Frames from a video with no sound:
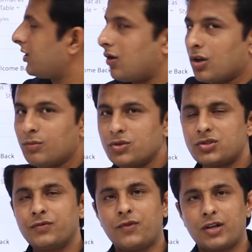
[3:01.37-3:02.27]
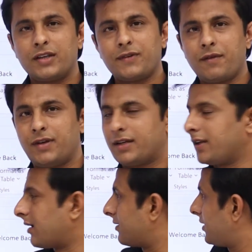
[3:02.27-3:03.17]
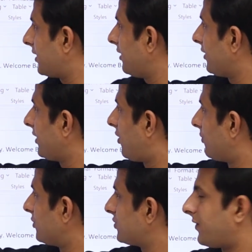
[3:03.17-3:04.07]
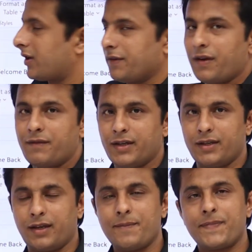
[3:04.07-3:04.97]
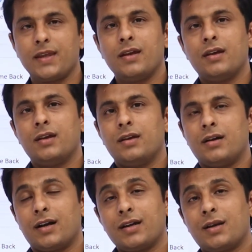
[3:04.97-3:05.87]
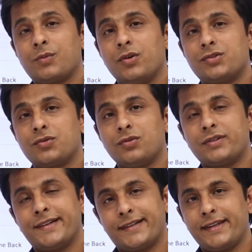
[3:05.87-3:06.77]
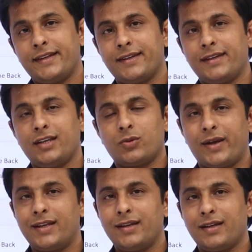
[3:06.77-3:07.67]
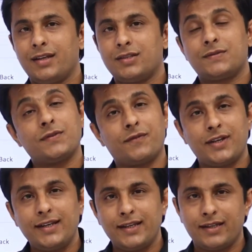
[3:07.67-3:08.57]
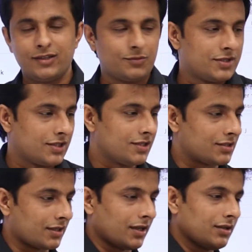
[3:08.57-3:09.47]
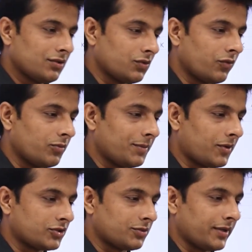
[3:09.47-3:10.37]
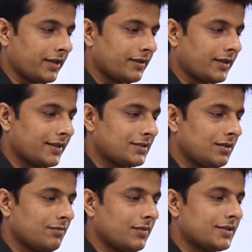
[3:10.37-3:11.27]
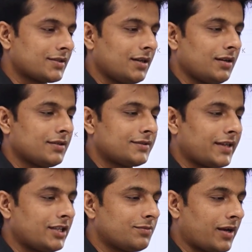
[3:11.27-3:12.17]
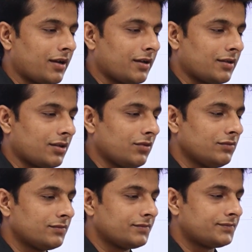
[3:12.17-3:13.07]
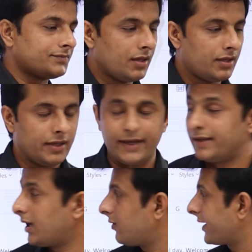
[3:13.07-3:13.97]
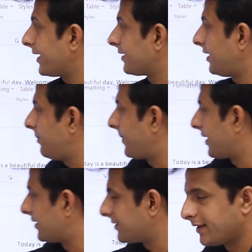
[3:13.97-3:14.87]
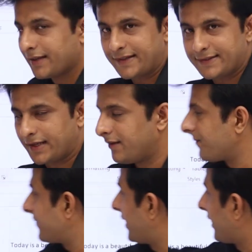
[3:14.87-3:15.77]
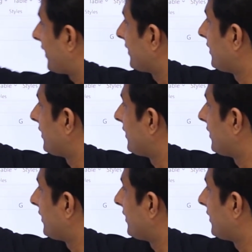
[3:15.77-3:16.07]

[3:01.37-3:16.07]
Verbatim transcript: कि ऑलमोस्ट 45 डिग्री है देखिए ये ऑलमोस्ट 45 डिग्री है अगर आपको इसको 30 डिग्री 20 डिग्रीज 15 डिग्रीज में चेंज करना है तो वो भी पॉसिबल है कैसे मैं इसका साइज बड़ा कर देता हूँ एंड नाउ आई कैन कीप माई कर्स इन दैट सेल एंड आई कैन